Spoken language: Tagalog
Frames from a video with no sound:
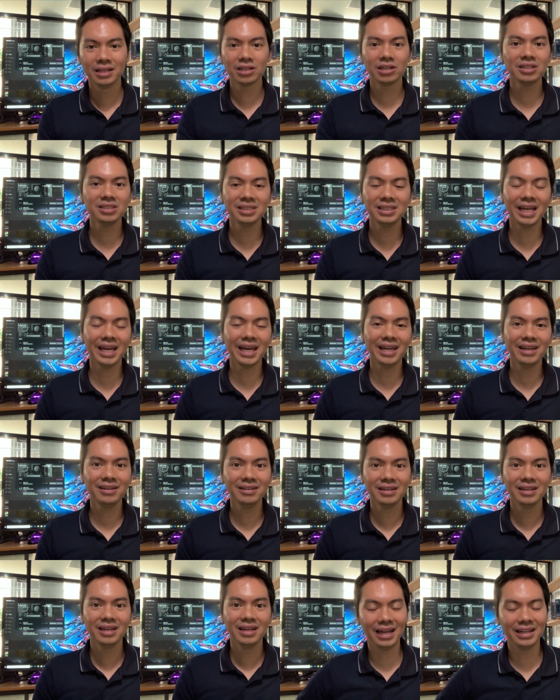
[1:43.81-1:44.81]

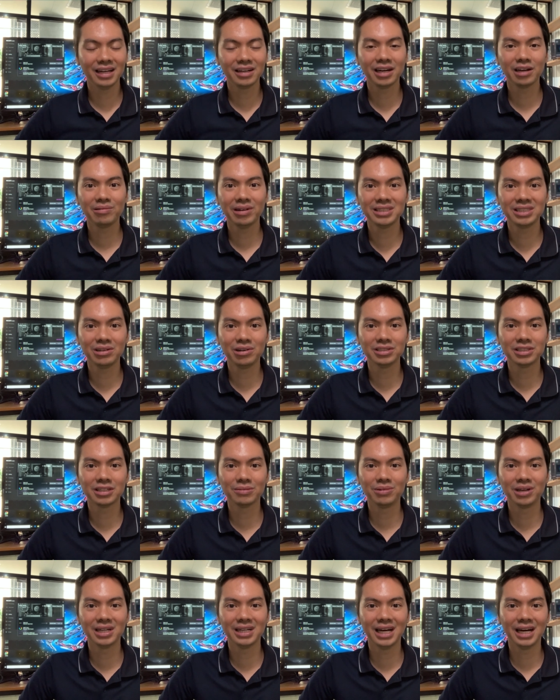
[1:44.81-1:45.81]
Thursday, nag-request si
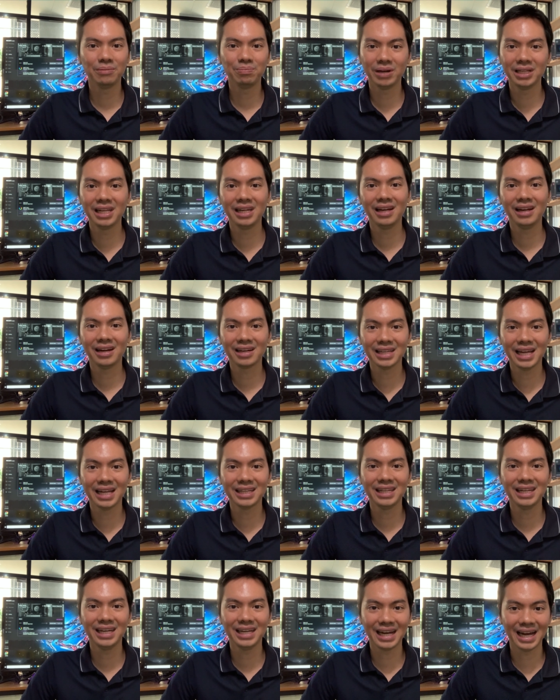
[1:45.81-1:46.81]
customer na pwede na lang
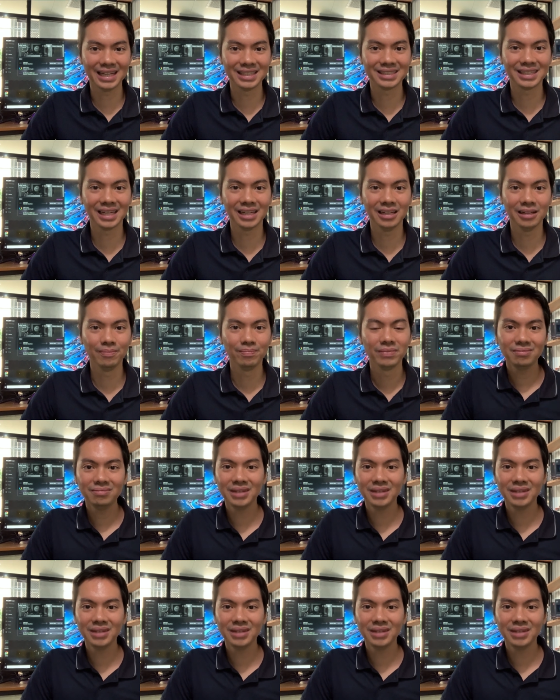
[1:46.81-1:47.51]
natin i-cancel.